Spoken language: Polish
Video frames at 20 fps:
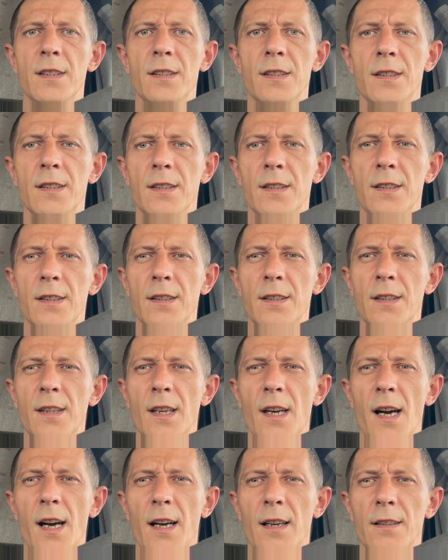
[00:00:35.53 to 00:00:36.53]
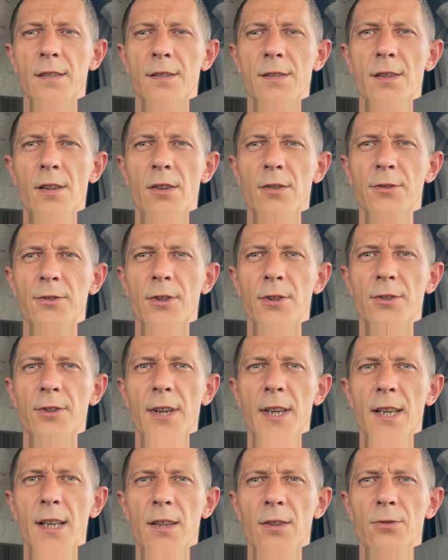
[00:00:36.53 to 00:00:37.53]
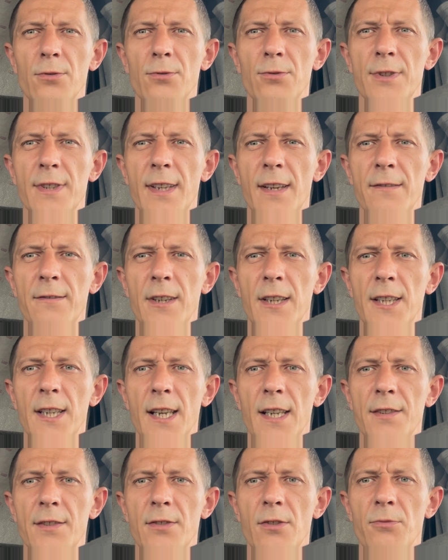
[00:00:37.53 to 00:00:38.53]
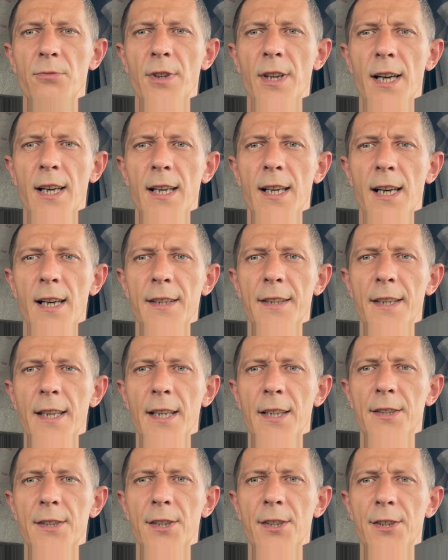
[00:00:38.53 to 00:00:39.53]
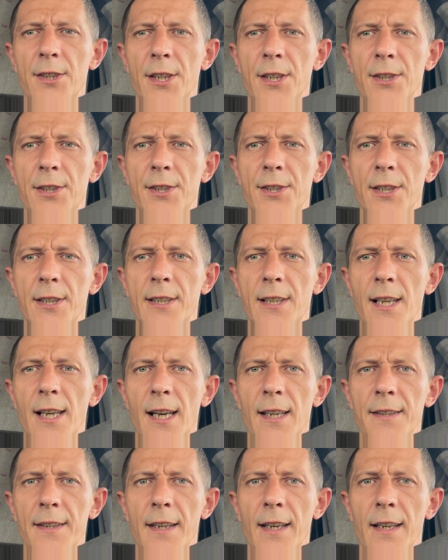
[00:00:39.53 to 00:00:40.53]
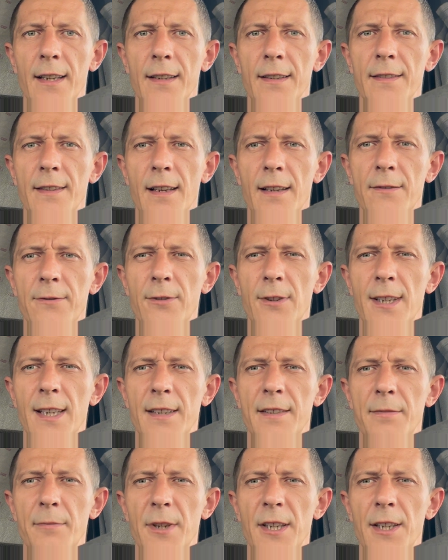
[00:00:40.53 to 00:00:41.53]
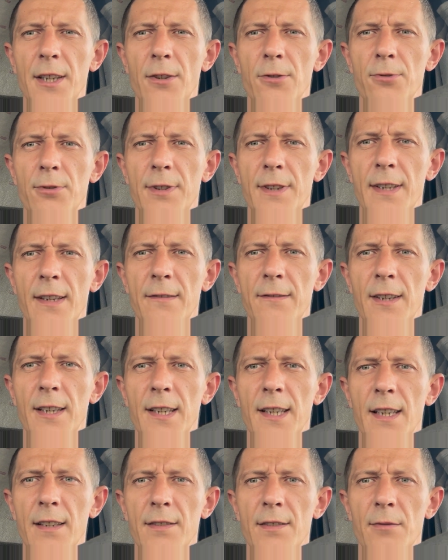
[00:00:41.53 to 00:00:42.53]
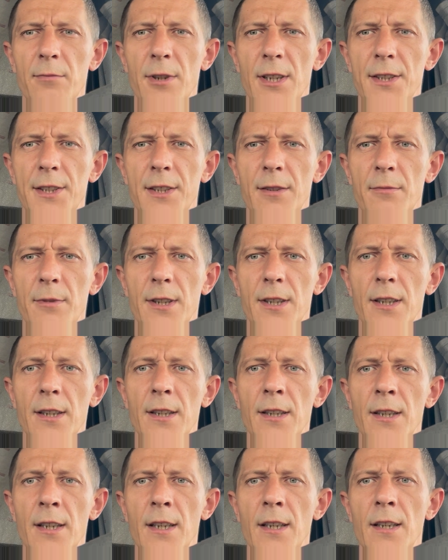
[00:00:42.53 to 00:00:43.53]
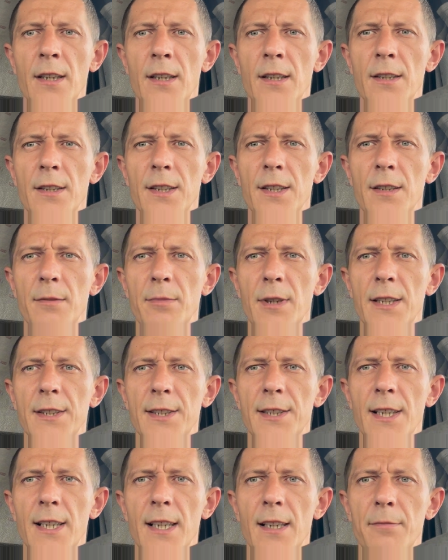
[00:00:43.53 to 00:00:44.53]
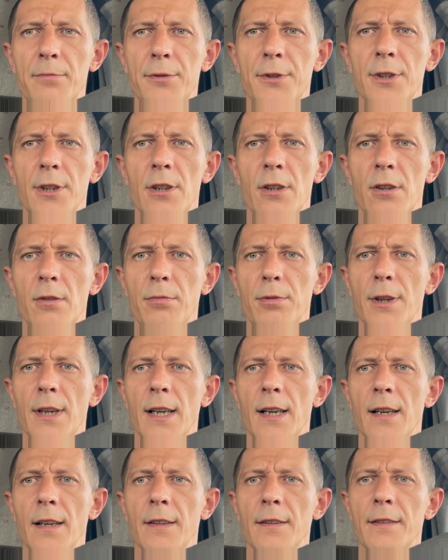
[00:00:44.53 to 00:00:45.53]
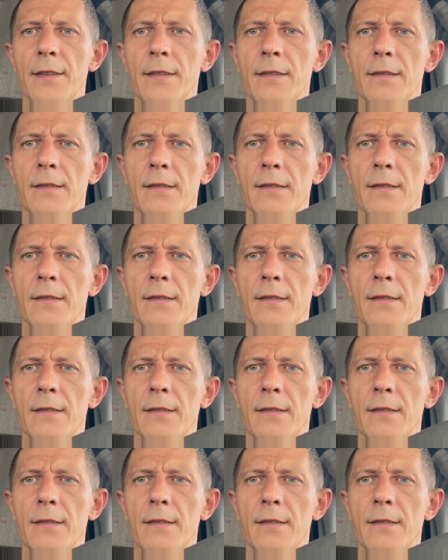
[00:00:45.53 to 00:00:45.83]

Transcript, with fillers: I jak co, to teraz ustawienia są na HD 30 klatek. Za chwilę zmienię ustawienia, zobaczymy czy będzie lepszy obraz.